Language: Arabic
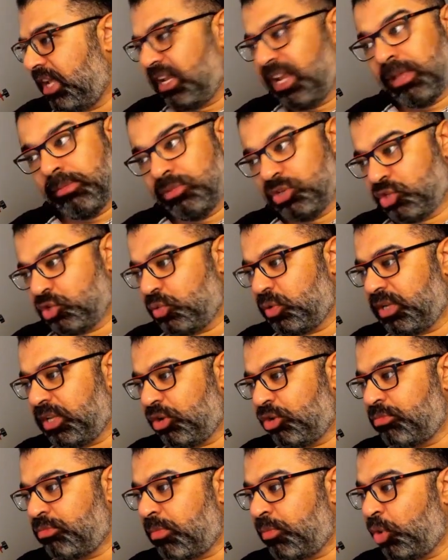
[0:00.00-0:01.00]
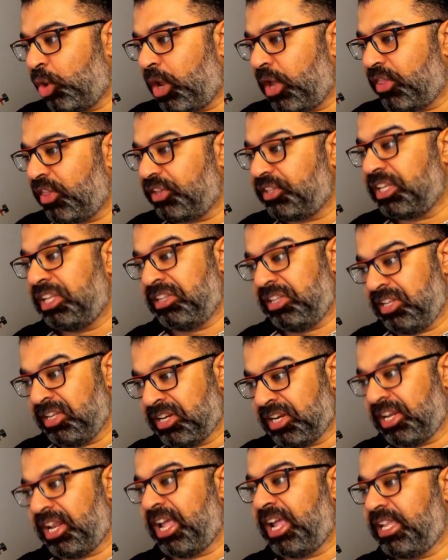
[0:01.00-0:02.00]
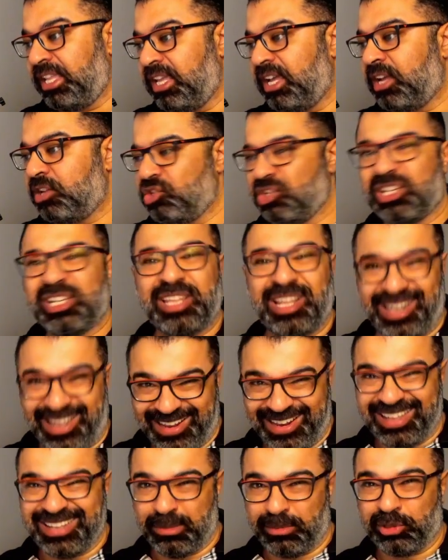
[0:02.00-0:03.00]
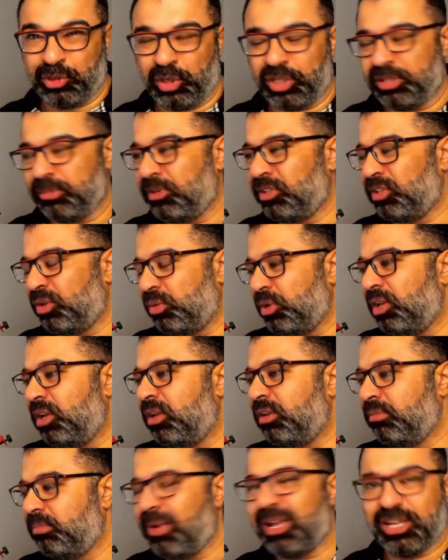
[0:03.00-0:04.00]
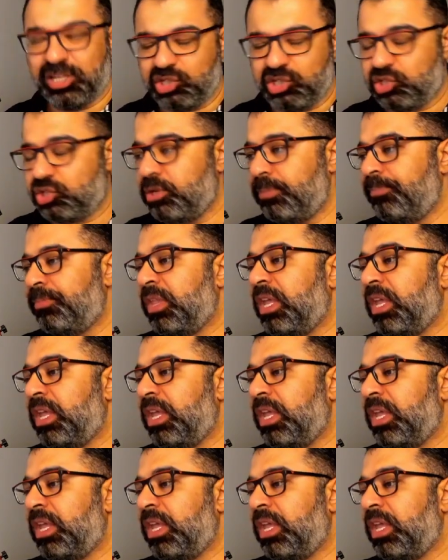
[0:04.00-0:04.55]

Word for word: لا مش شويه هم ملاحظات كتير الحقيقه عشان كده الحلقه دي برضه هتبقى طويله معلش